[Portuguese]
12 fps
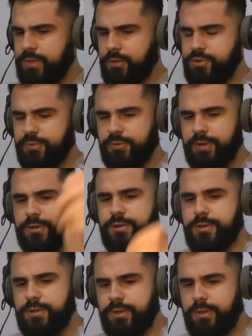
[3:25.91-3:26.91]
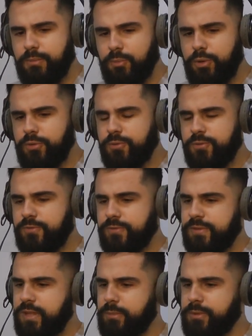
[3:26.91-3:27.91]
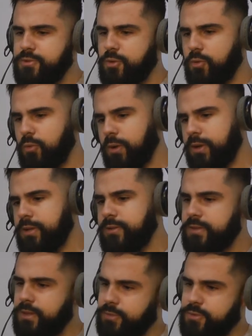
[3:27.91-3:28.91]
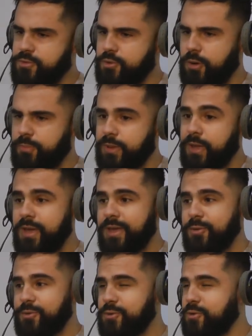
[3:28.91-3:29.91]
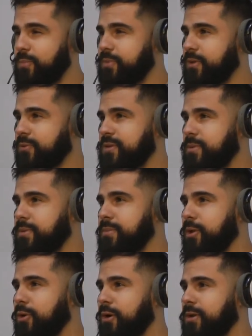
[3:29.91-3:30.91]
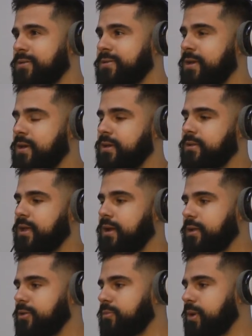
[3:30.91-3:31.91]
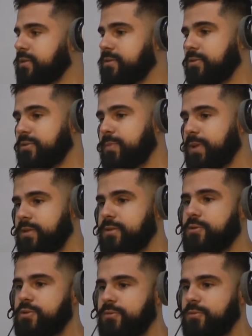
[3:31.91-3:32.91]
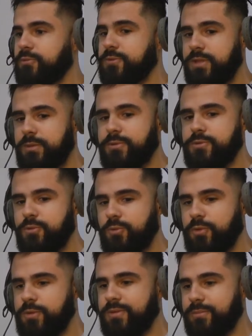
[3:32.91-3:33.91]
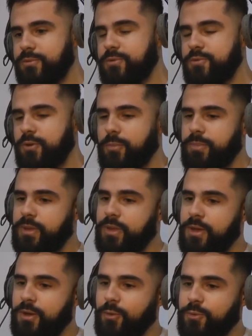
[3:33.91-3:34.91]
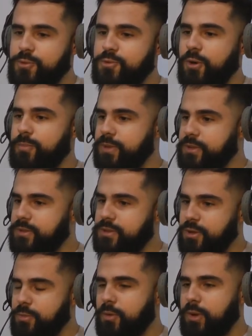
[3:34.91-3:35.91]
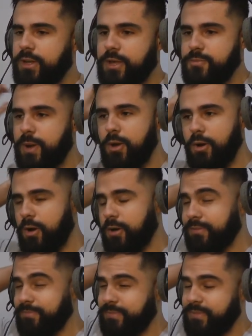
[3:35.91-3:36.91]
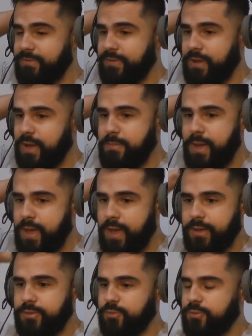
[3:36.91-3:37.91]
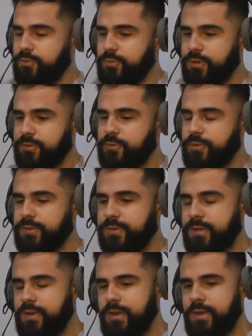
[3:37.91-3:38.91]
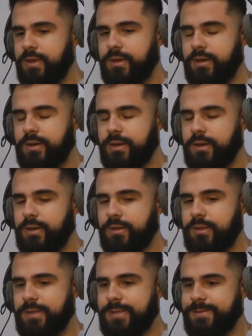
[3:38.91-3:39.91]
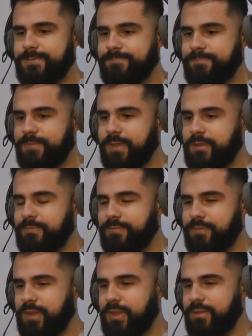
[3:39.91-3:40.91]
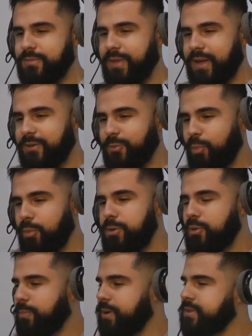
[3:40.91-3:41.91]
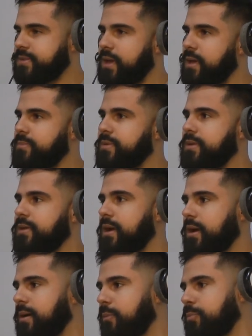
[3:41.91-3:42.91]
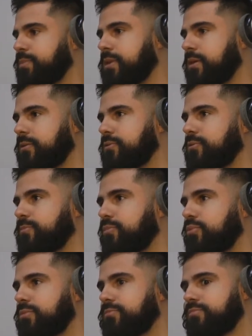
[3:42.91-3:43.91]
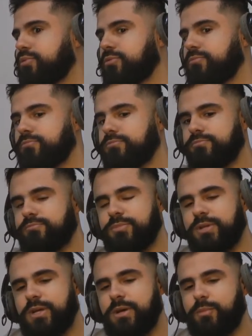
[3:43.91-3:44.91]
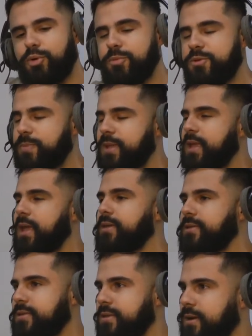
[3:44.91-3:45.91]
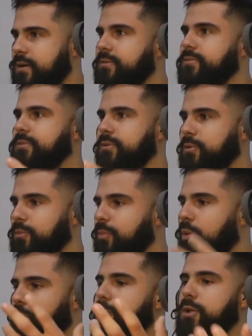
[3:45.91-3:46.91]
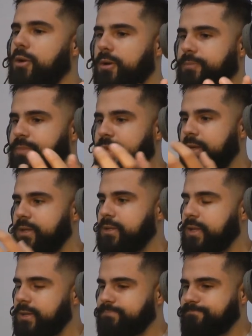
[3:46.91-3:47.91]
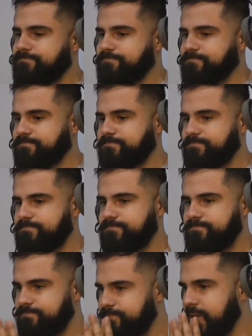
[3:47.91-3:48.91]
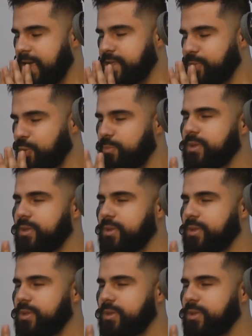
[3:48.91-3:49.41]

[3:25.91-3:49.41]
Eu já fui na Argentina em muitos cinemas de rua e em cinemas de shopping, e os de shopping eram sempre melhores. Né? Aqui no Brasil, a experiência que eu tive com cinemas de rua e cinemas de shopping, os de shopping tinham uma qualidade maior, enfim, IMAX, outras coisas é, que, que, que a, o público percebe e acaba optando por, por, um, por uma experiência um pouco melhor, né? Essa é a minha